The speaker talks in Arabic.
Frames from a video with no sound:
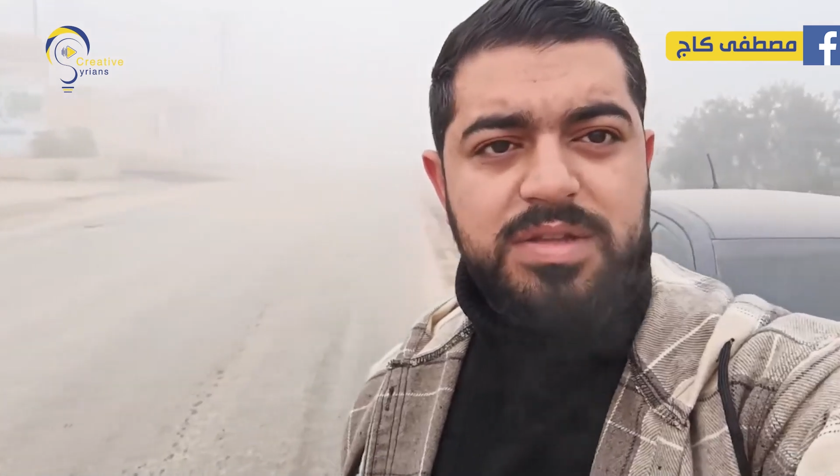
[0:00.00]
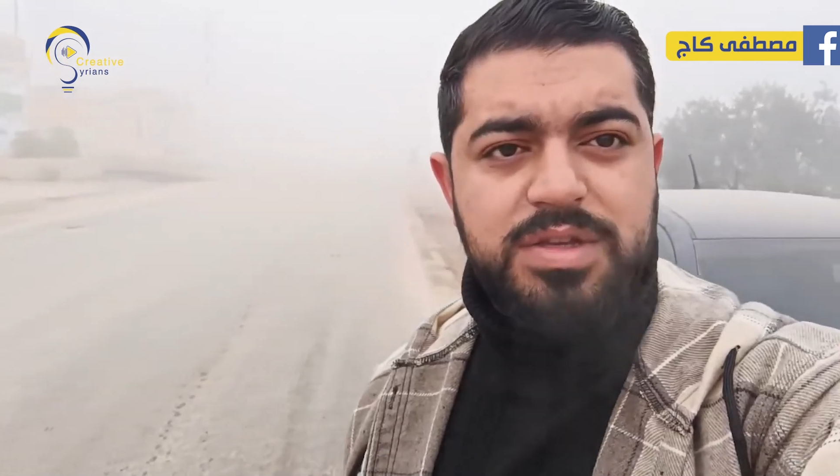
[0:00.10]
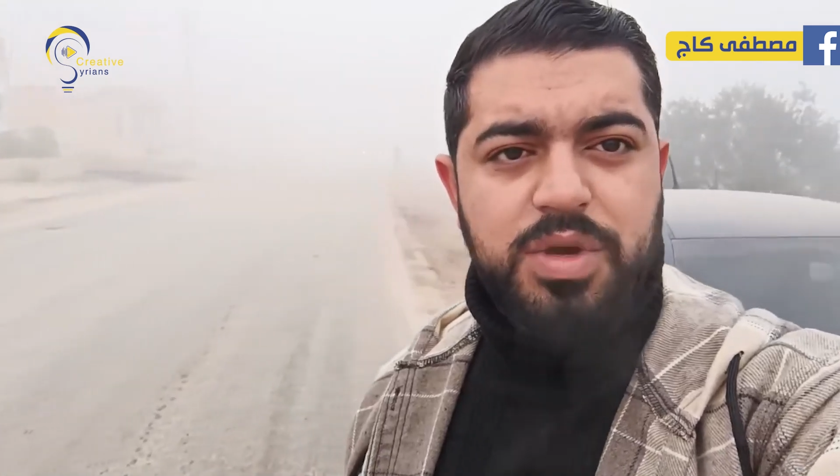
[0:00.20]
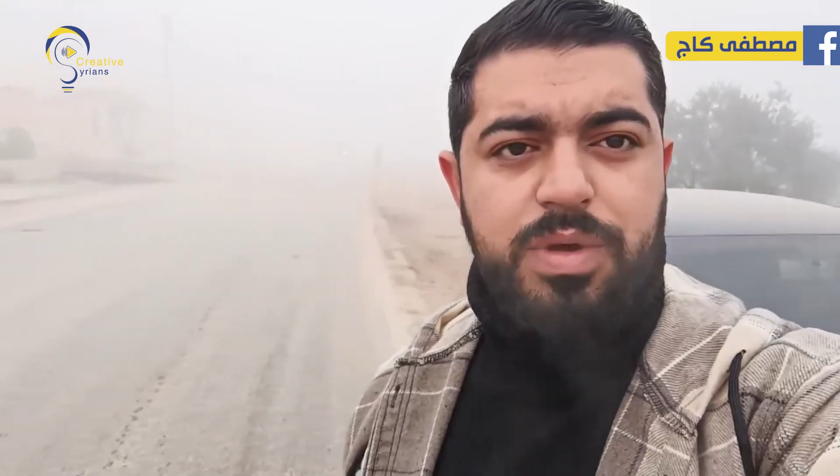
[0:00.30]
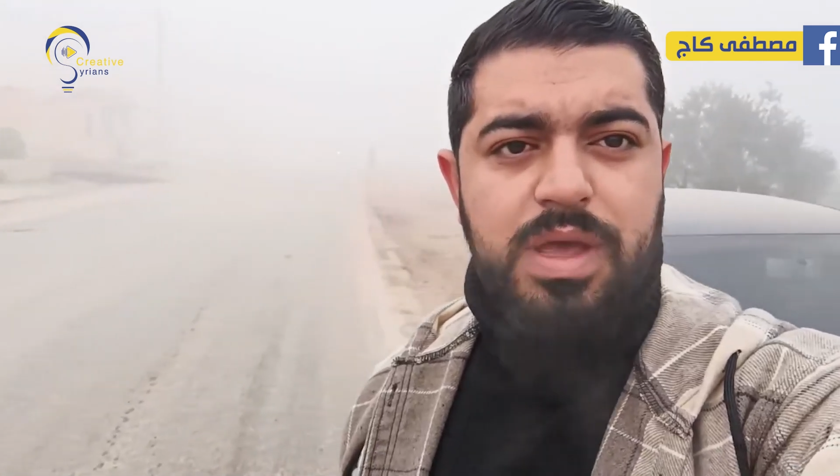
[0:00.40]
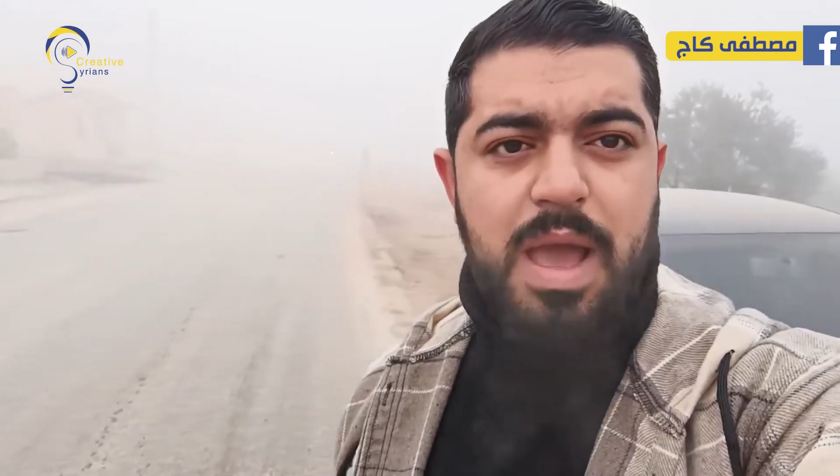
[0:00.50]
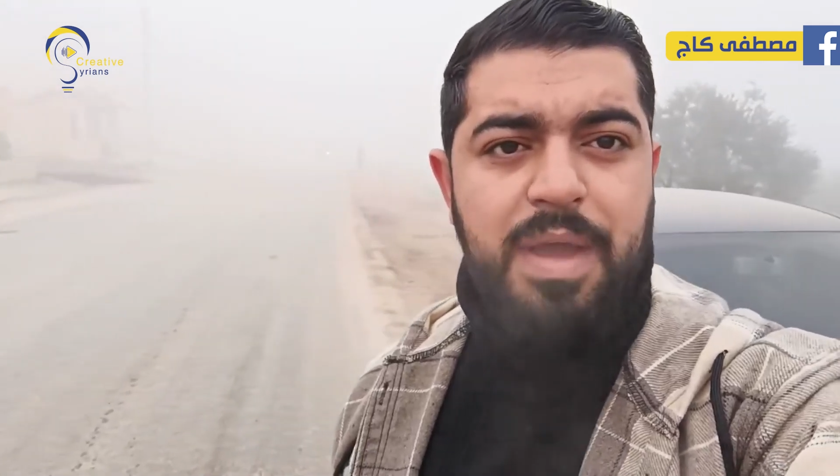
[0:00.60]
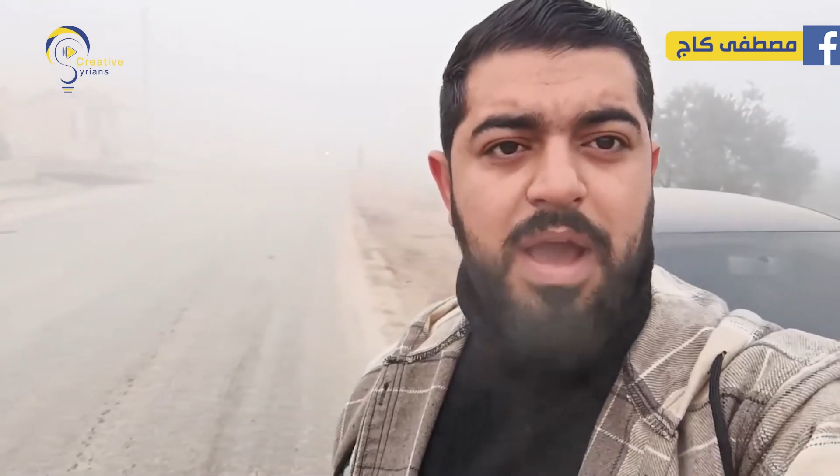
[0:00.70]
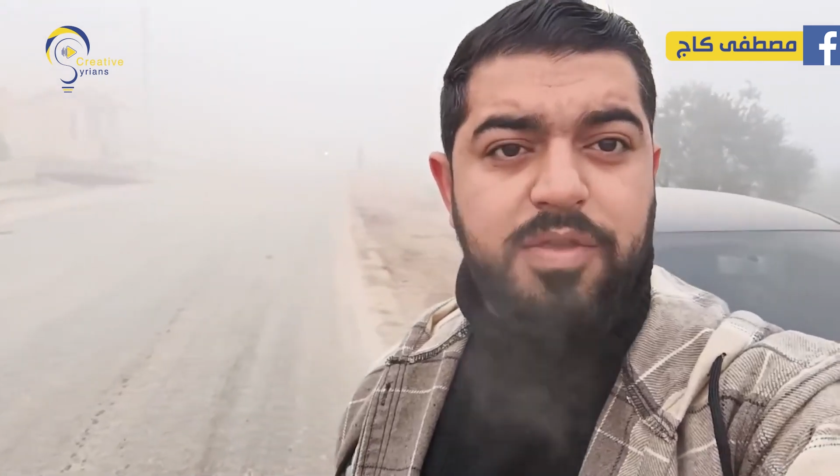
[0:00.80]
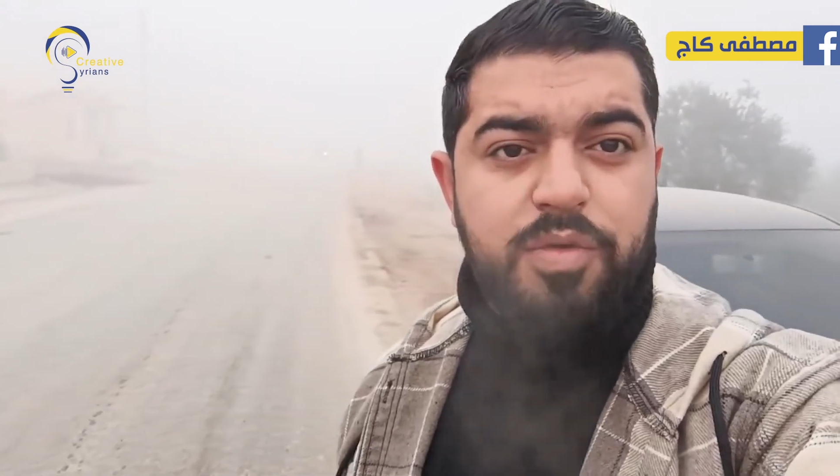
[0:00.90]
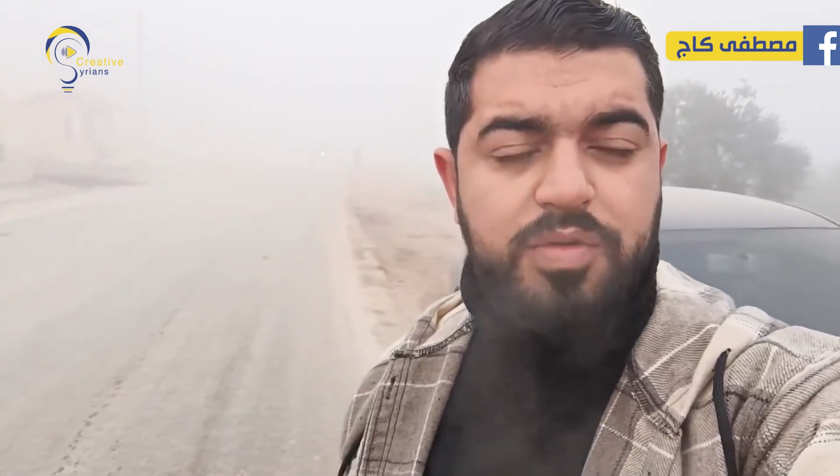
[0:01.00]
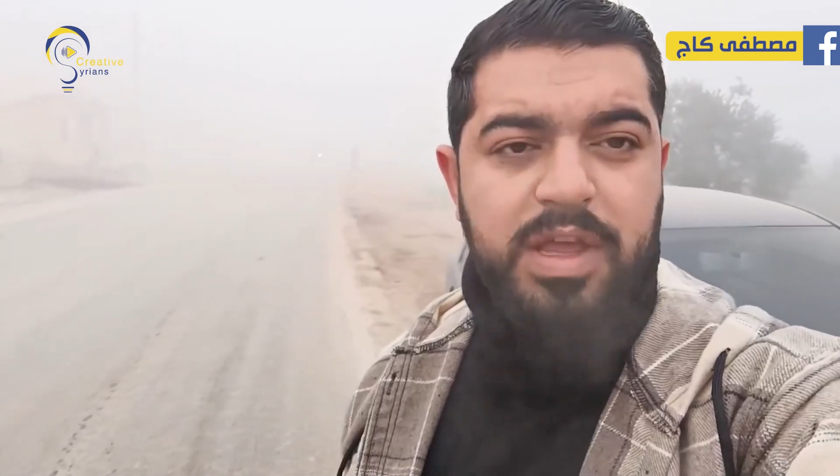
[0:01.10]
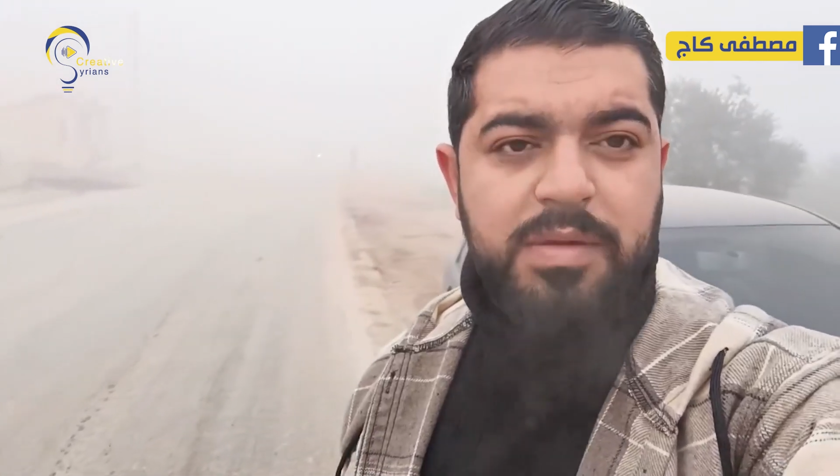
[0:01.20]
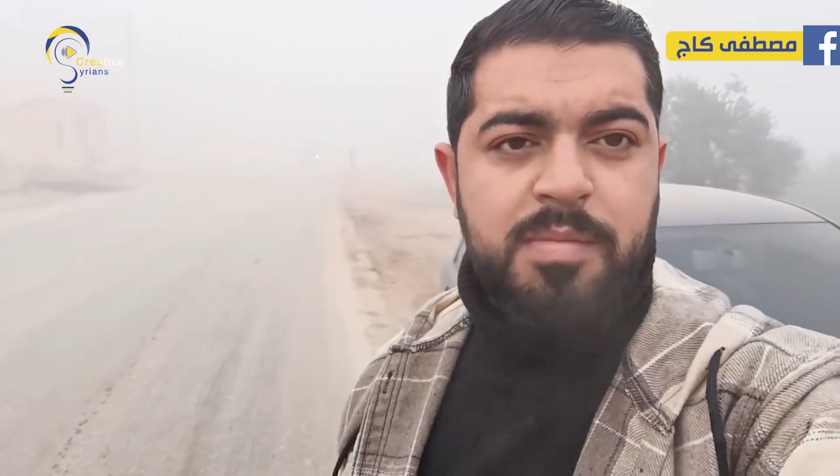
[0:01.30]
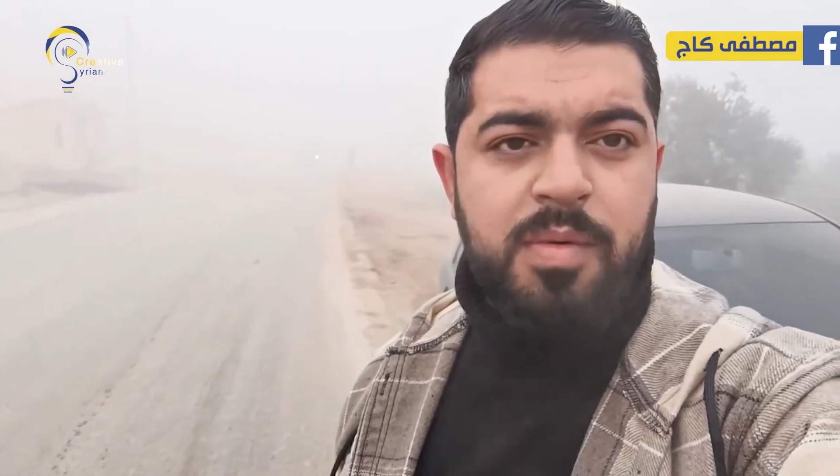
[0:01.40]
الجويه عم بيحذروا
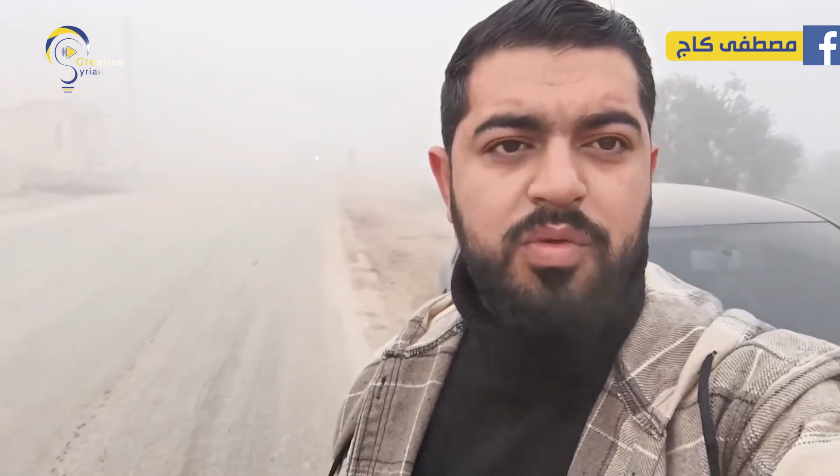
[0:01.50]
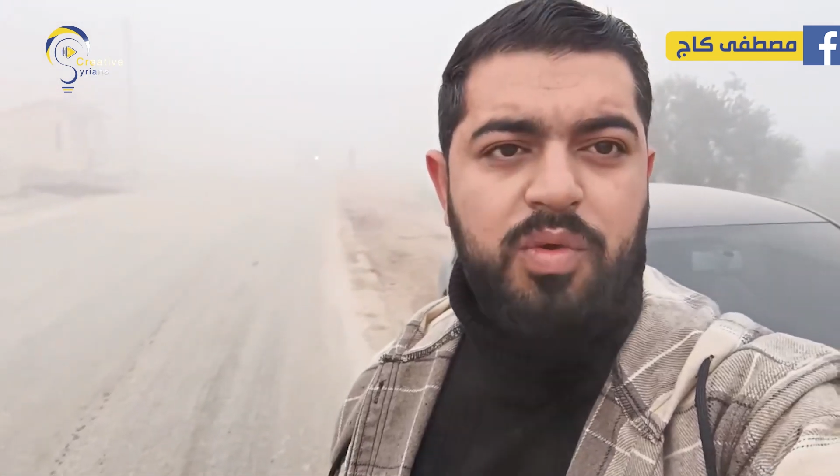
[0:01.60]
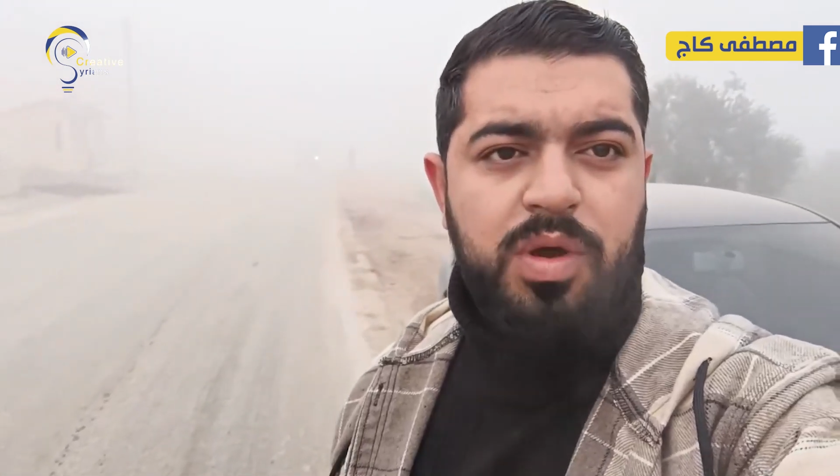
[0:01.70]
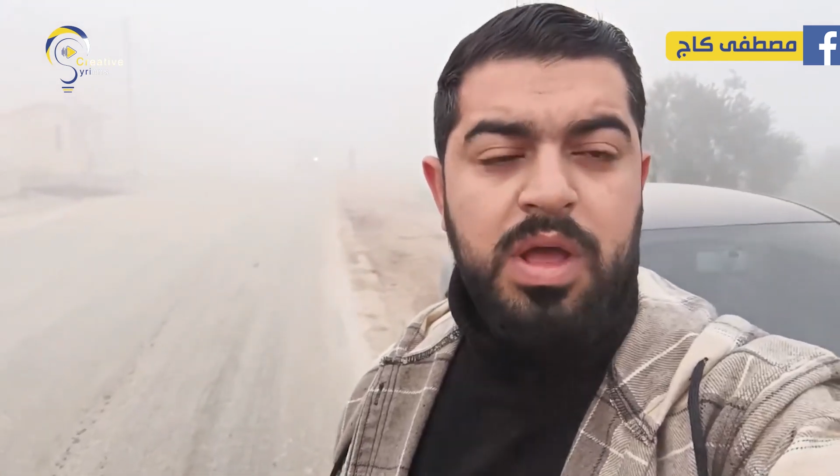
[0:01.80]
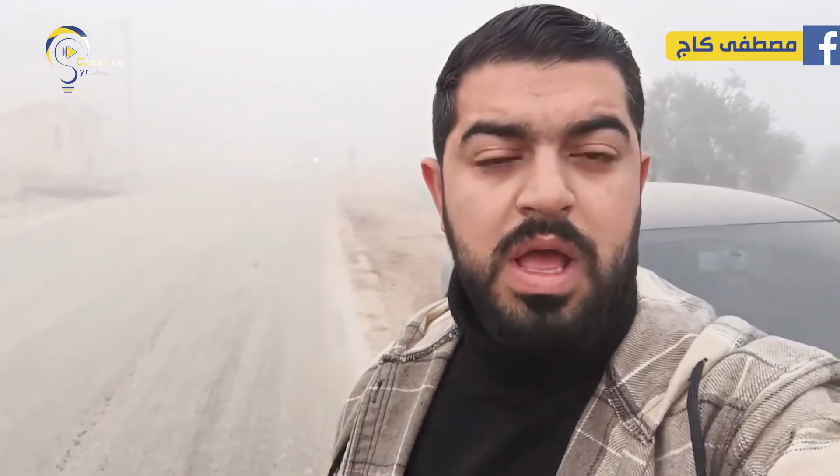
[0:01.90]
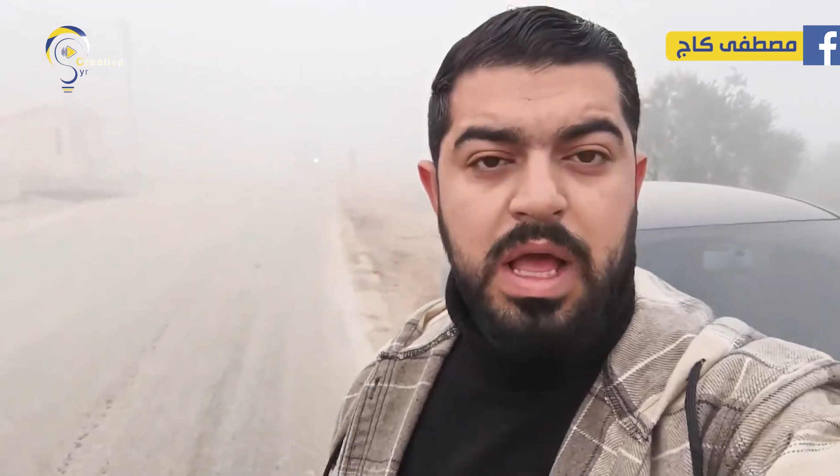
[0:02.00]
كثير من موضوع